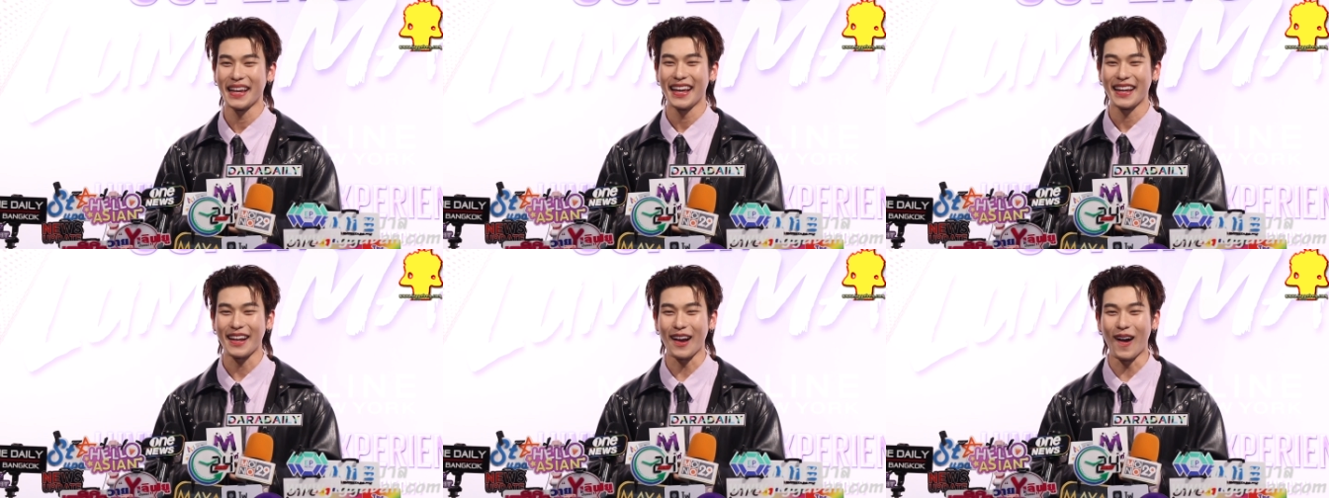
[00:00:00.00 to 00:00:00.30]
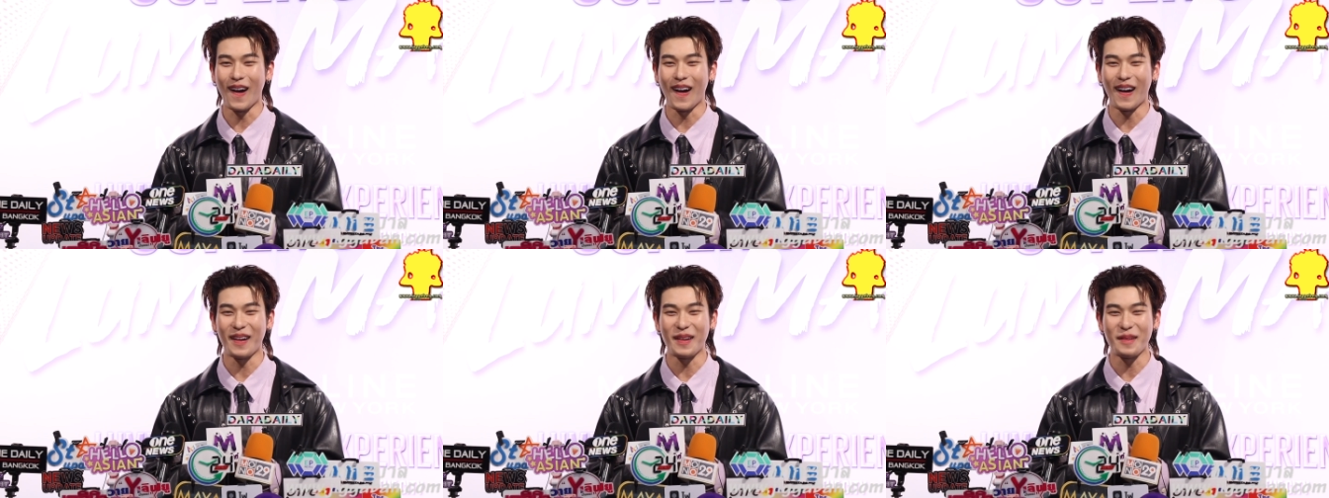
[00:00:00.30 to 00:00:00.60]

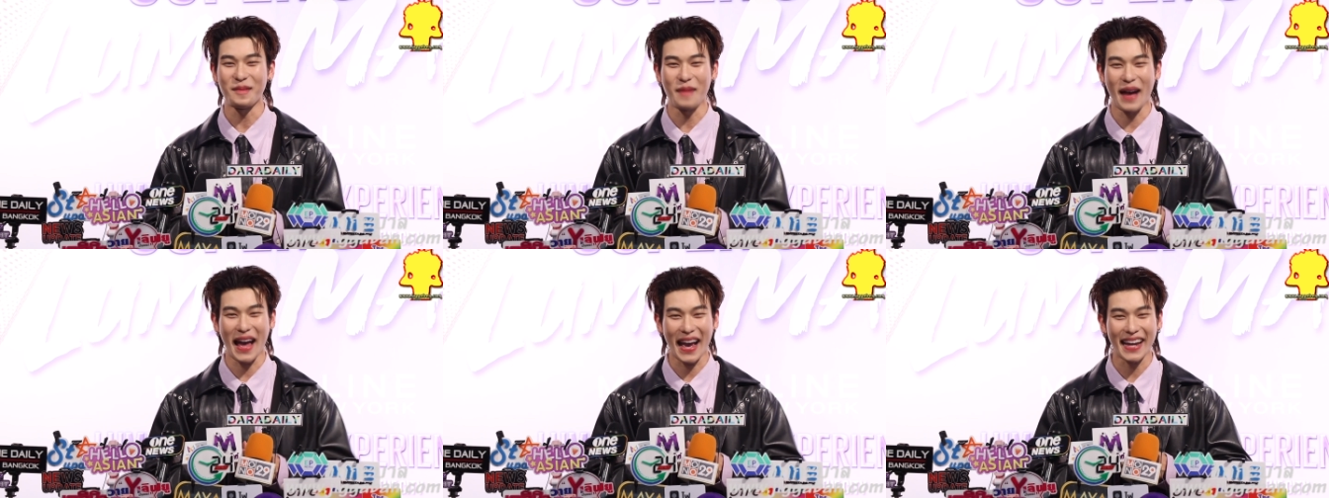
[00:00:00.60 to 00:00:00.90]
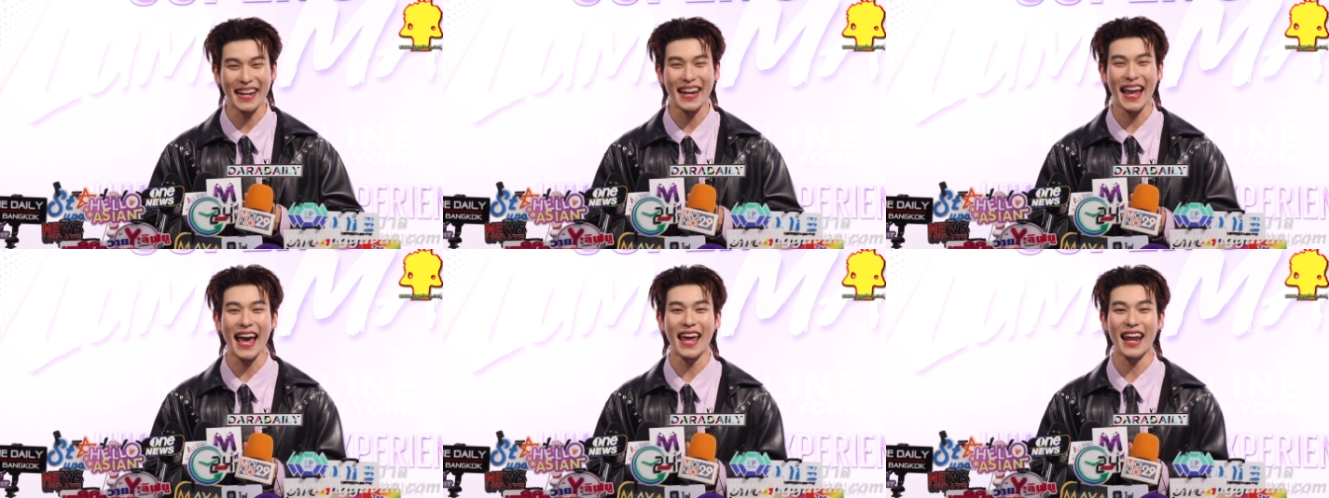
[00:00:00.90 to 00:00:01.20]
ก็มากั
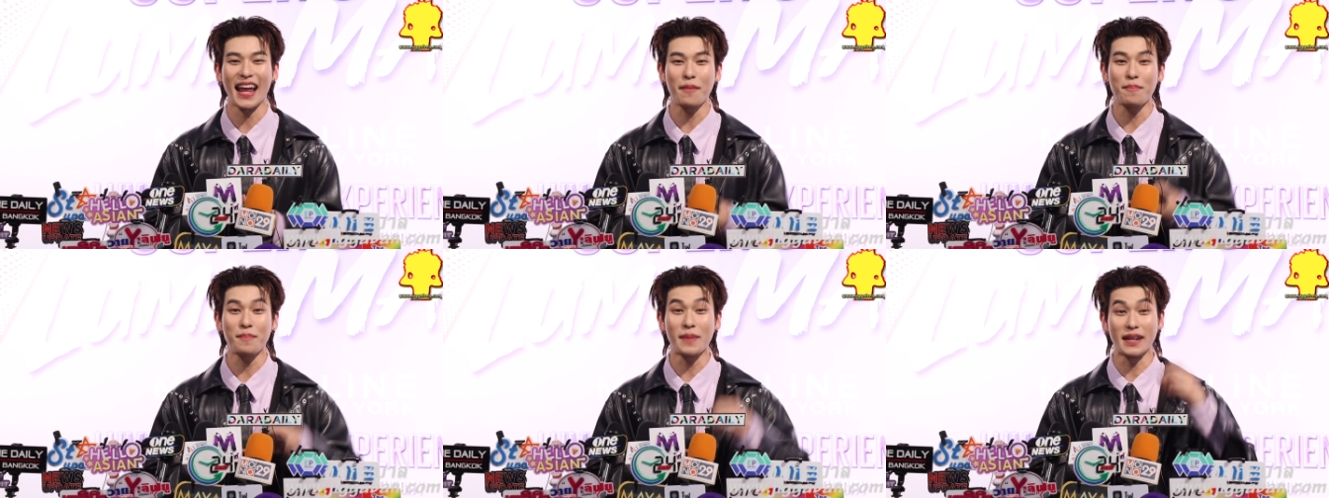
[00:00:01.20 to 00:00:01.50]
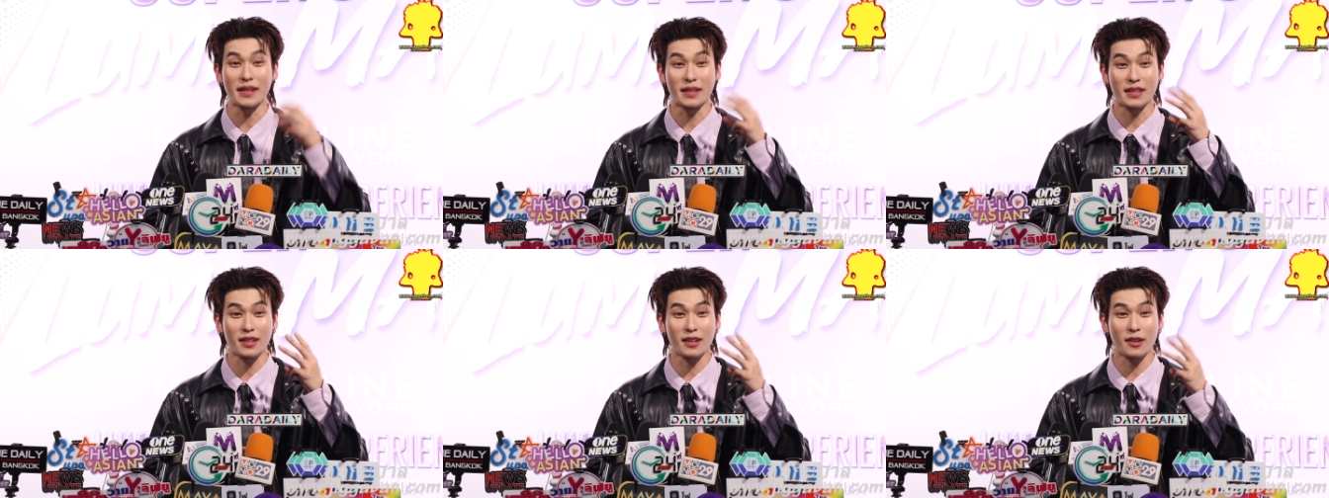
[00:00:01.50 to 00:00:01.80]
นได้นะครับ เปิ
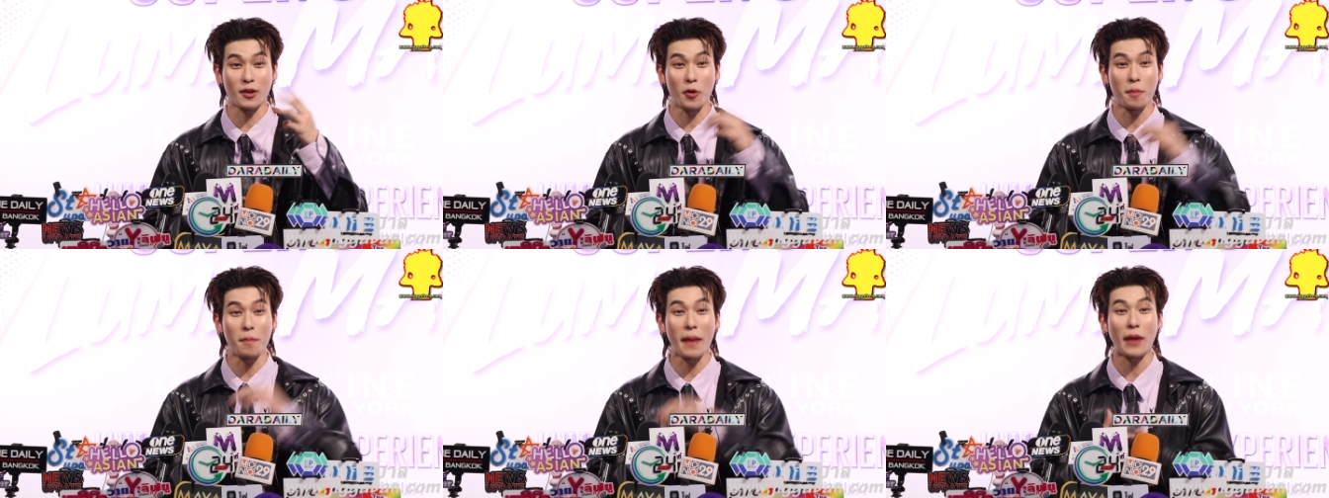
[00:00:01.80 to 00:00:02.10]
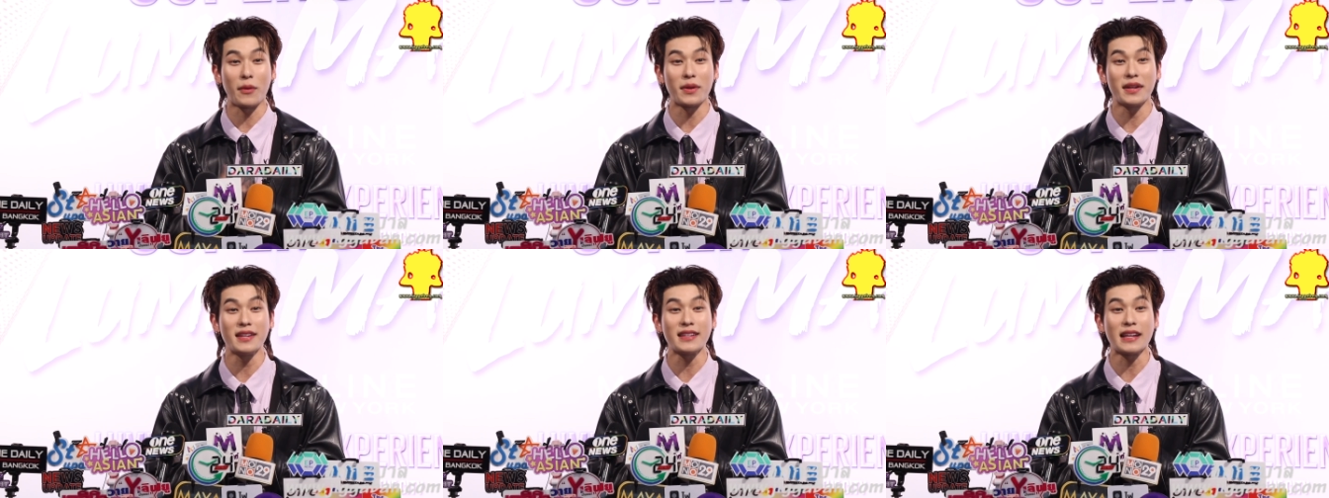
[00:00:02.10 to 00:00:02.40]
ดกดบัตร
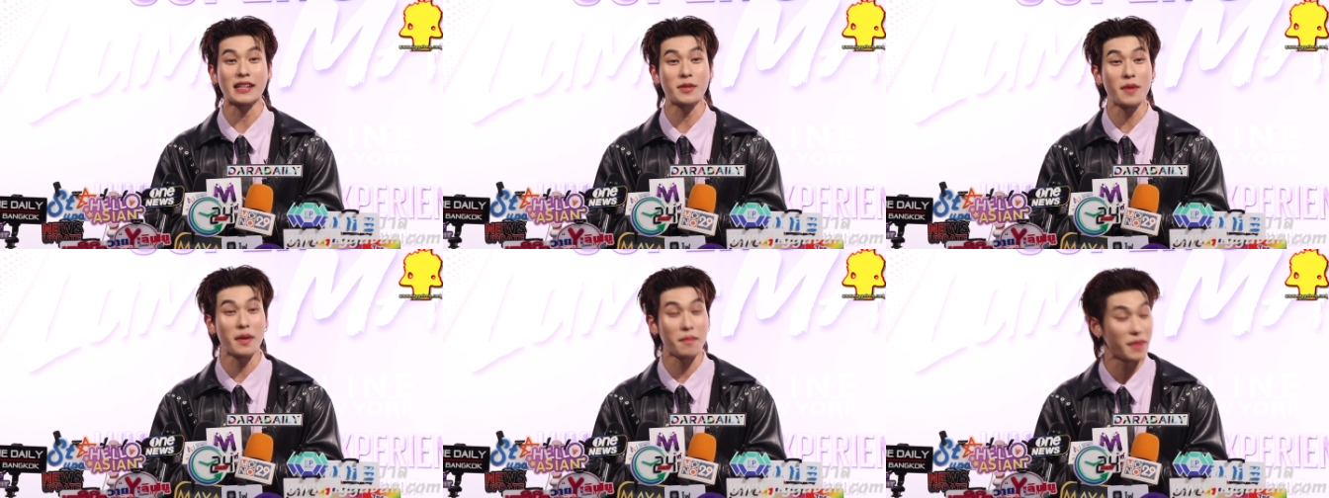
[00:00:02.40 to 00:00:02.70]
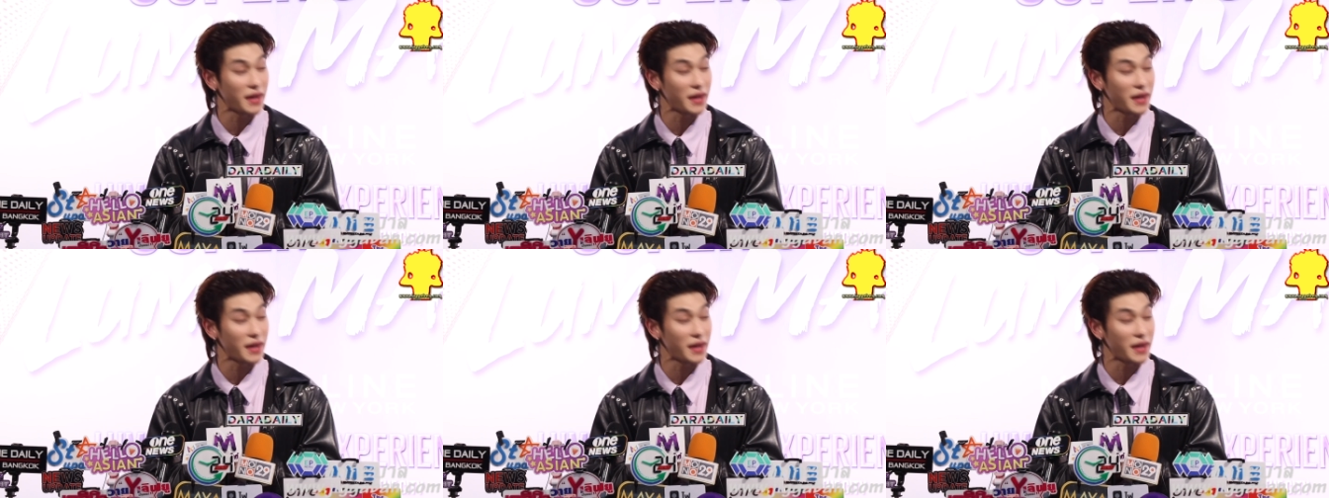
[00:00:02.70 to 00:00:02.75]
วันที่31